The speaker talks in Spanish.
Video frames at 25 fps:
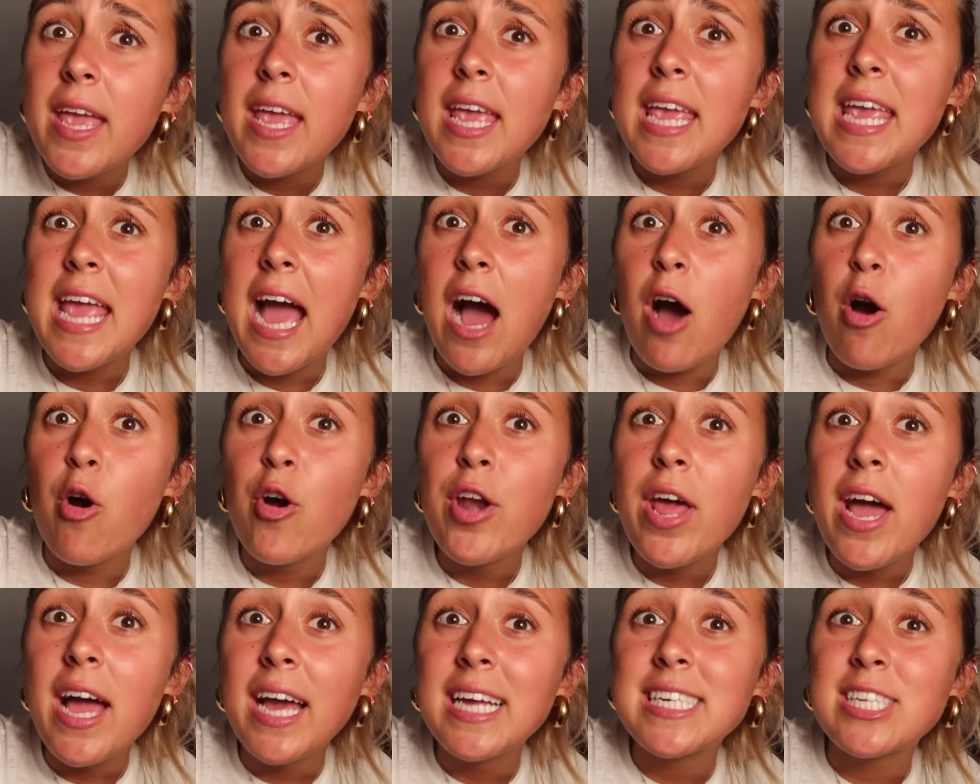Y
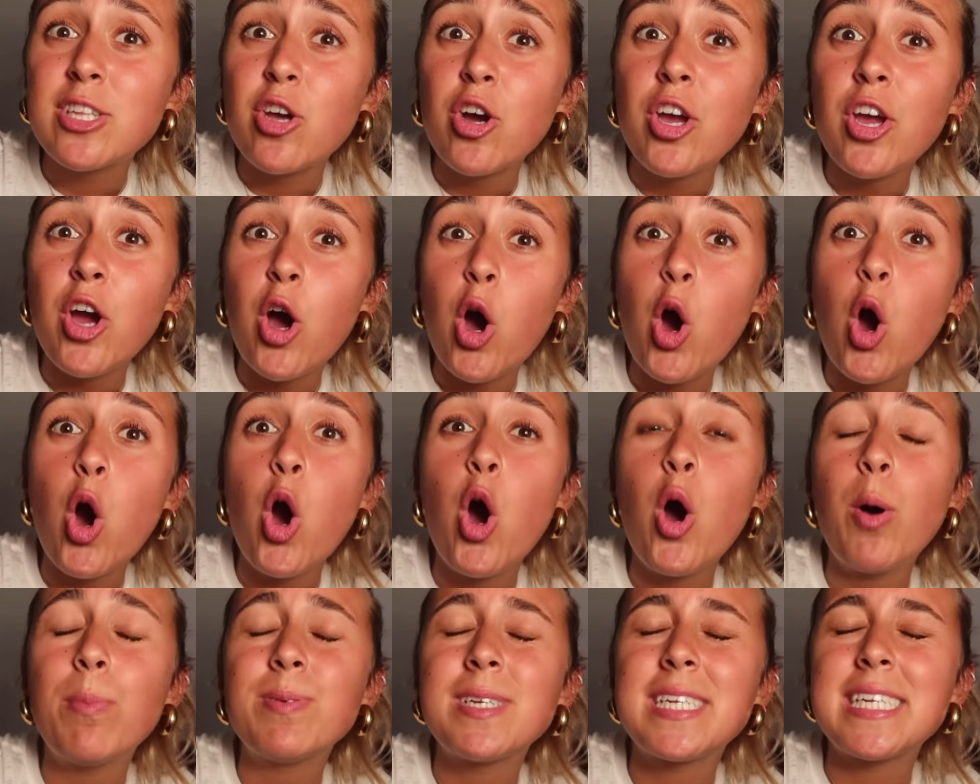ahora estoy
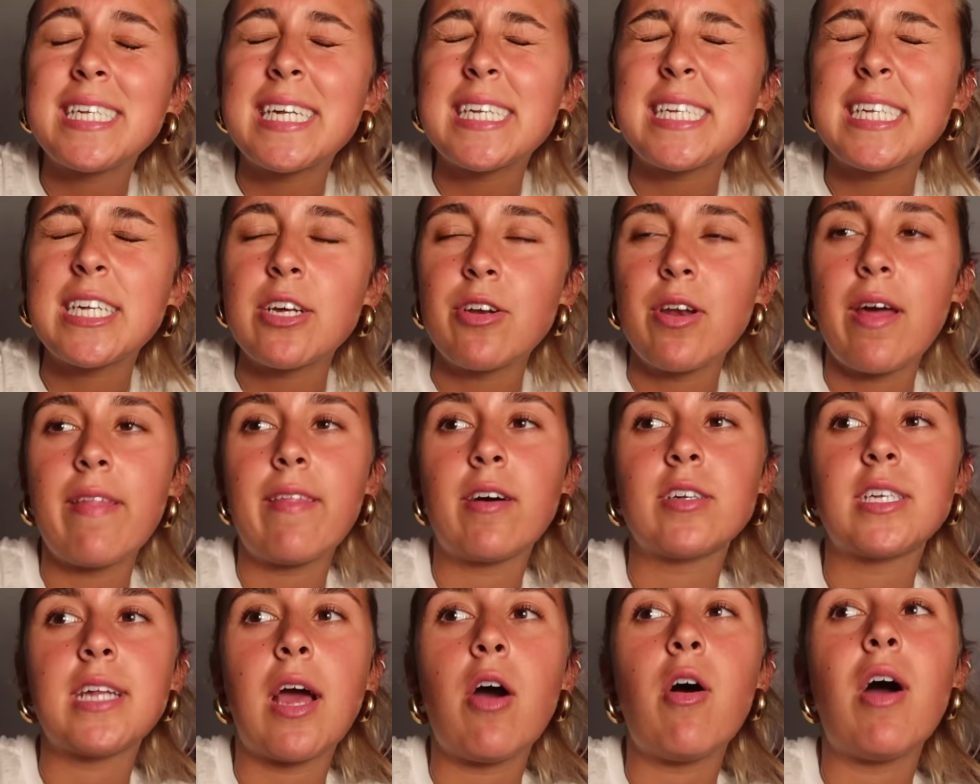obsesionada,
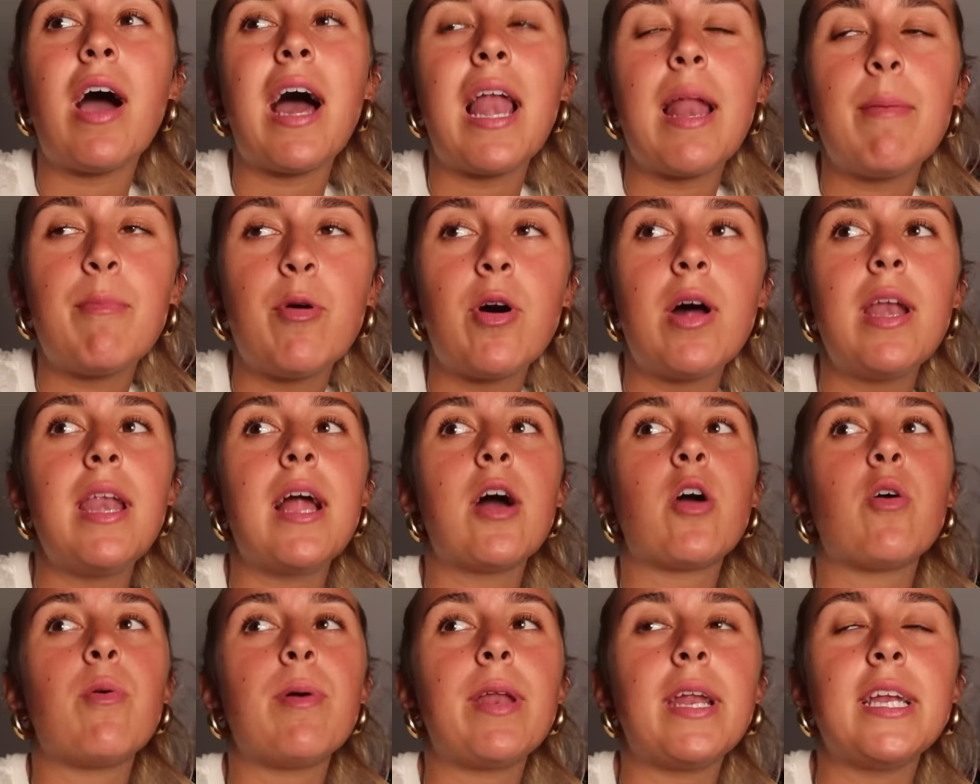o sea, ojalá pongan
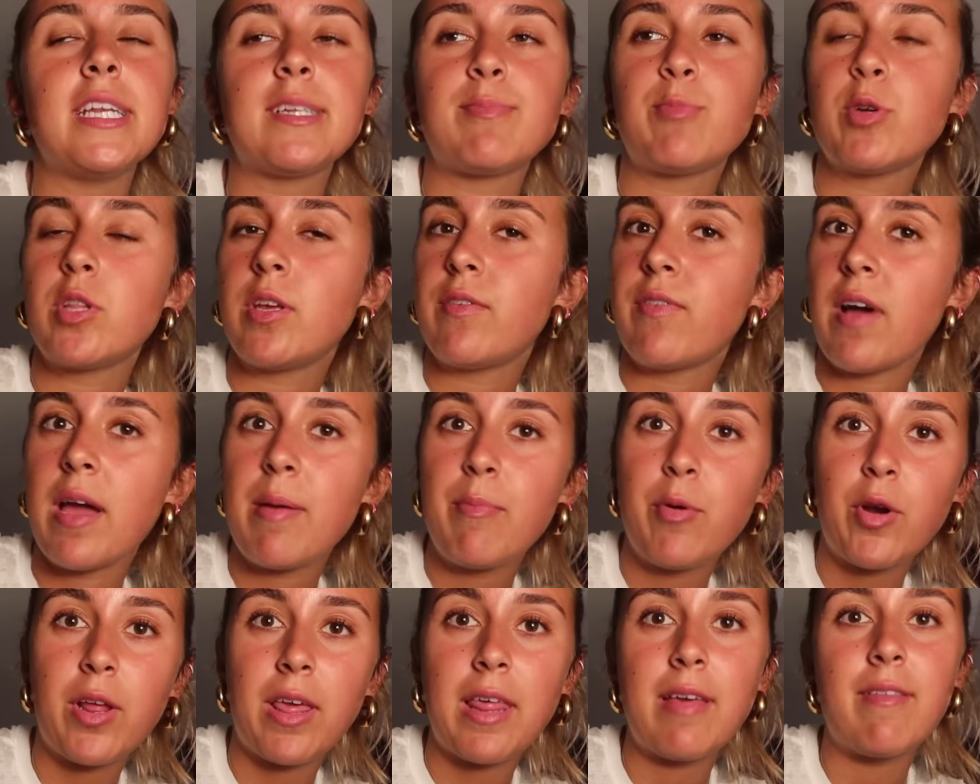la cover en Spotify
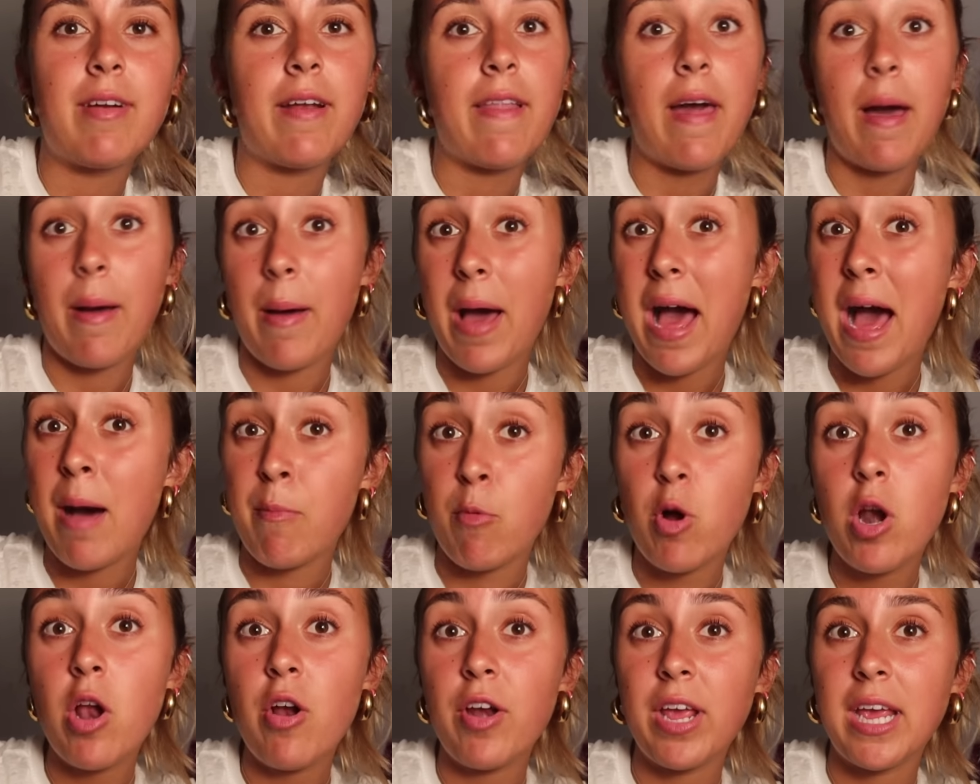porque de verdad
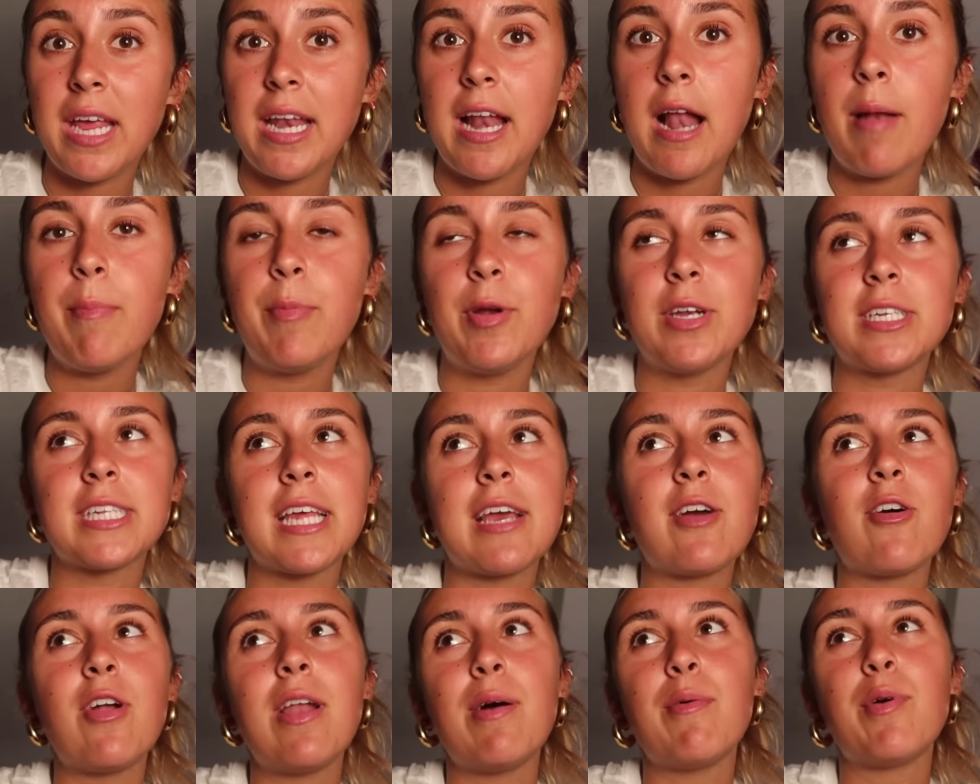amo la original, pero es que
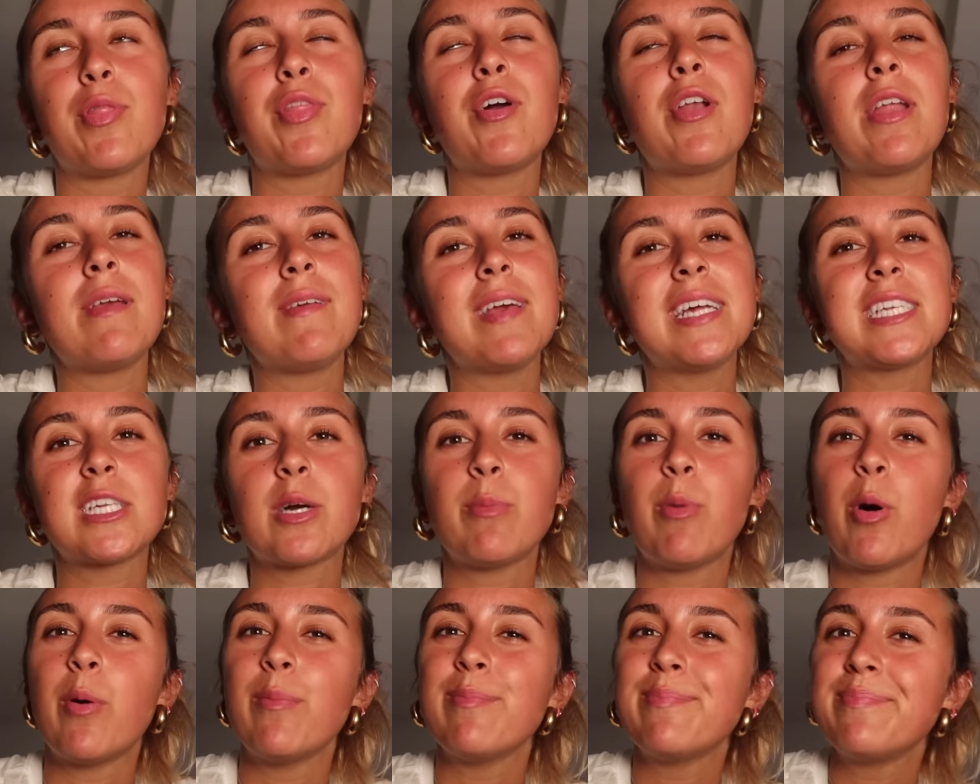con la voz de Olivia es
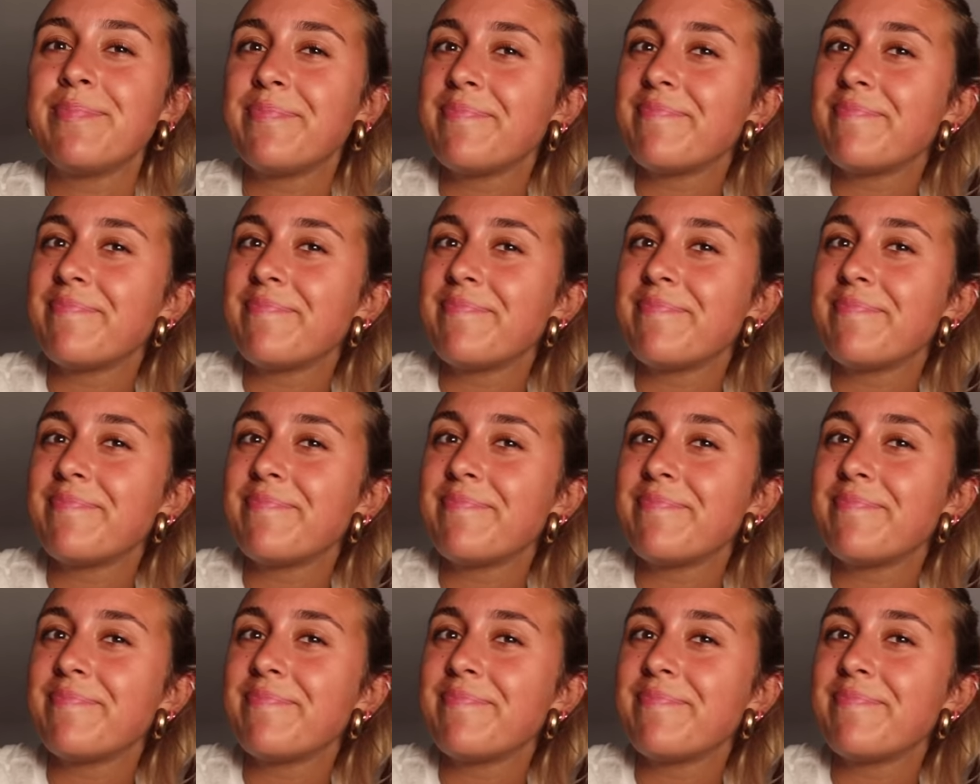como...